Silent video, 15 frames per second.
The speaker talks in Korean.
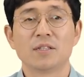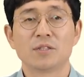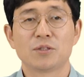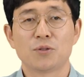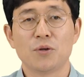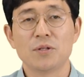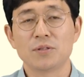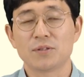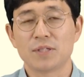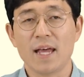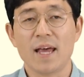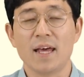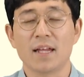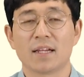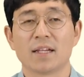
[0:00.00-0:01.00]
Don't
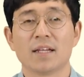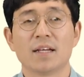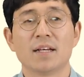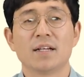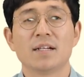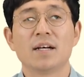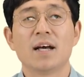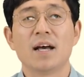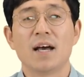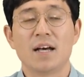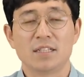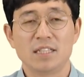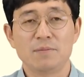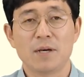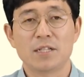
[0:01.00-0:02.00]
that,
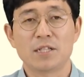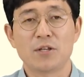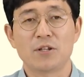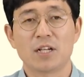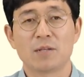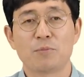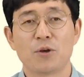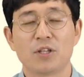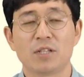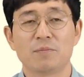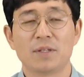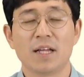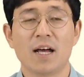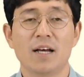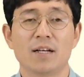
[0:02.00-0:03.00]
하지 마세요 라는
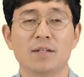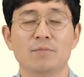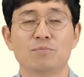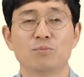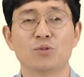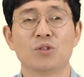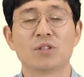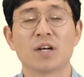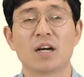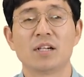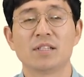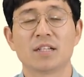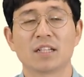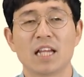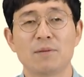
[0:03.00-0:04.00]
표현입니다.
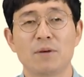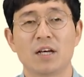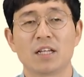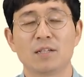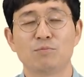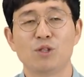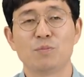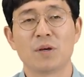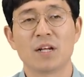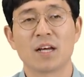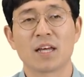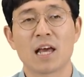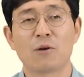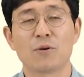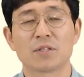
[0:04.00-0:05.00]
무언가를 상대방이
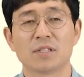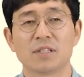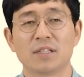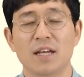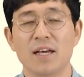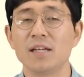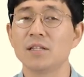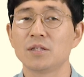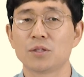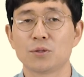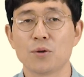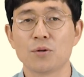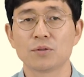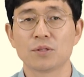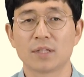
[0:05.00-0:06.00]
불편하게 하고 있을 때
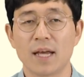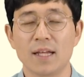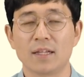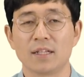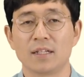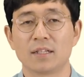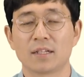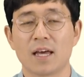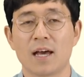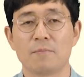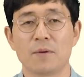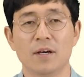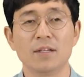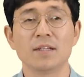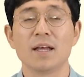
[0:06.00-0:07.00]
Don't that 이렇게
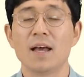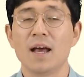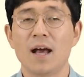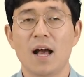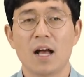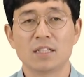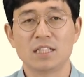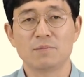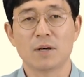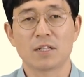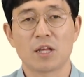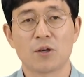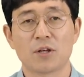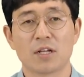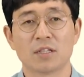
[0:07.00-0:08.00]
하면 하지
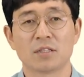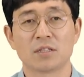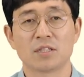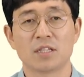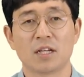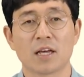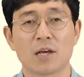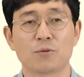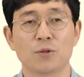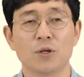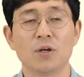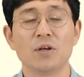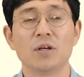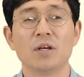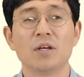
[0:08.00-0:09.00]
마세요 라는 뜻이
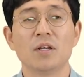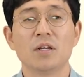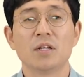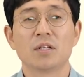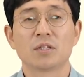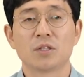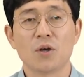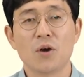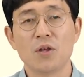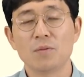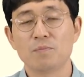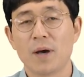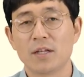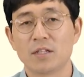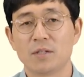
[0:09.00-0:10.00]
되겠고요.
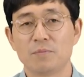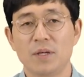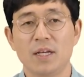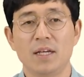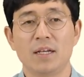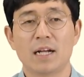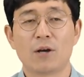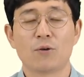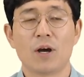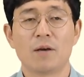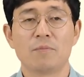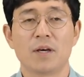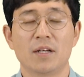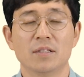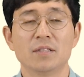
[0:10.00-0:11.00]
Don't bother me 라고
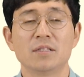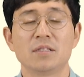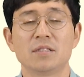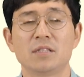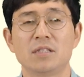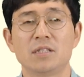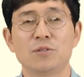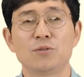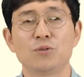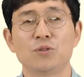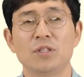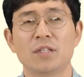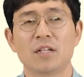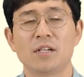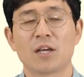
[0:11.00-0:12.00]
하면
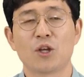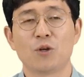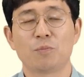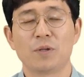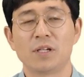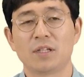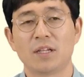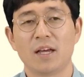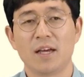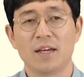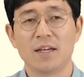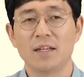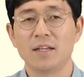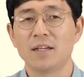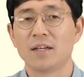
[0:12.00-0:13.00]
친구들이 나를 괴롭힐
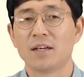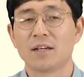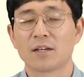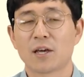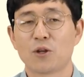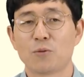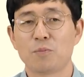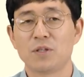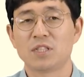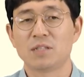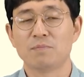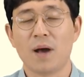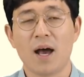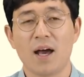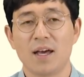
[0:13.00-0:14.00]
땐 괴롭히지
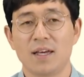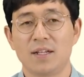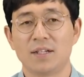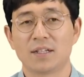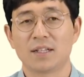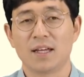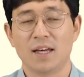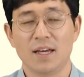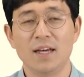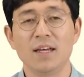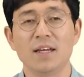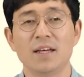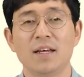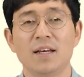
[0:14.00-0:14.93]
마 이렇게